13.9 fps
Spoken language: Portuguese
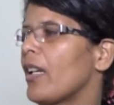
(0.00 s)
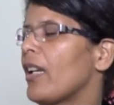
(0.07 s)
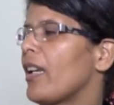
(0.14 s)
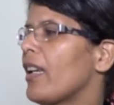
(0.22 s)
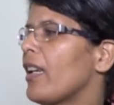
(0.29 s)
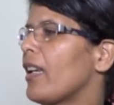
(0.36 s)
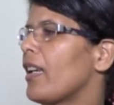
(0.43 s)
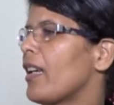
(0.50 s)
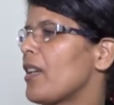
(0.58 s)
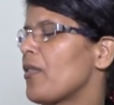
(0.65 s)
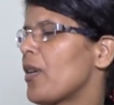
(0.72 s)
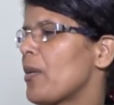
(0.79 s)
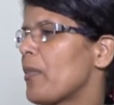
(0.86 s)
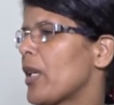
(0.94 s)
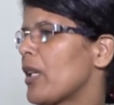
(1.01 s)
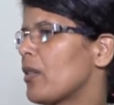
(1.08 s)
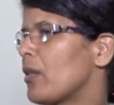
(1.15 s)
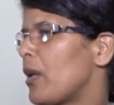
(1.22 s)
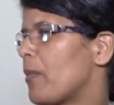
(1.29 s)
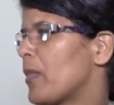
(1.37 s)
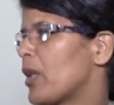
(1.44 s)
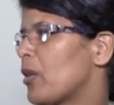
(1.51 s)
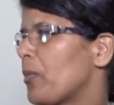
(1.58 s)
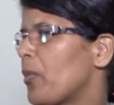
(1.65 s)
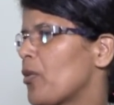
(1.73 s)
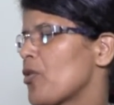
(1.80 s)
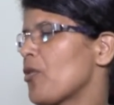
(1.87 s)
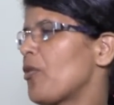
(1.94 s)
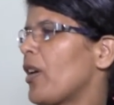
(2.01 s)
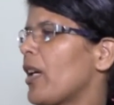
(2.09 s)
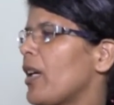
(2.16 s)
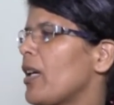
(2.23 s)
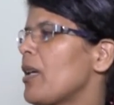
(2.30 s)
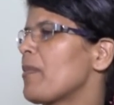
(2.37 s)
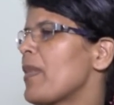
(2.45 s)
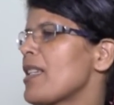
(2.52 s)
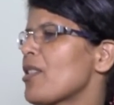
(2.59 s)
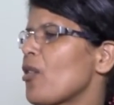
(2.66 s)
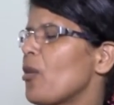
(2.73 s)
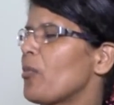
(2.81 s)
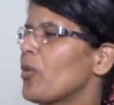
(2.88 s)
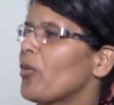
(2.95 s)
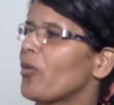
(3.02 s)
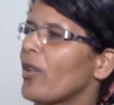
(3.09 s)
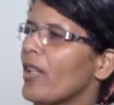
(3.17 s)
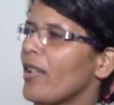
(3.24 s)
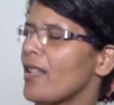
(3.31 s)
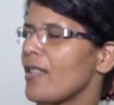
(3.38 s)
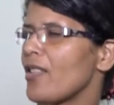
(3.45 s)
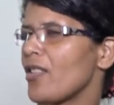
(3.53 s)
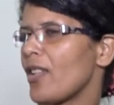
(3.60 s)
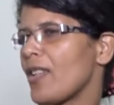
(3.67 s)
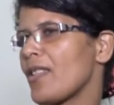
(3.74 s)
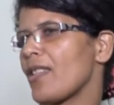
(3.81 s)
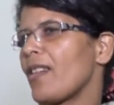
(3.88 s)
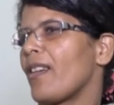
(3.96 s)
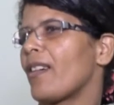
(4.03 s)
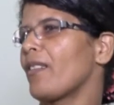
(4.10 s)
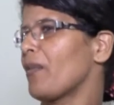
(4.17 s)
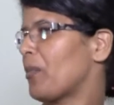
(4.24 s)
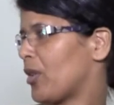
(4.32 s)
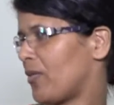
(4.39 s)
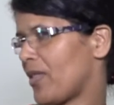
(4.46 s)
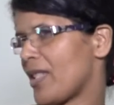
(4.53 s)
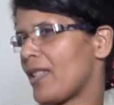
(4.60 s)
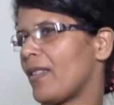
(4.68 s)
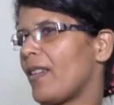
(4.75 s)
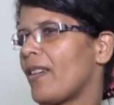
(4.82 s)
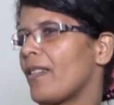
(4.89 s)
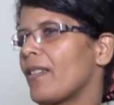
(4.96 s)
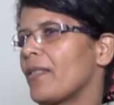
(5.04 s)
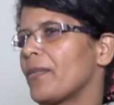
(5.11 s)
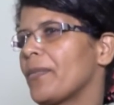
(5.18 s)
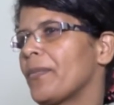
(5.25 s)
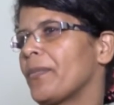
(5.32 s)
E a enfermeira, a menina do posto vem, mas como não tem assistência lá, não pode fazer nada.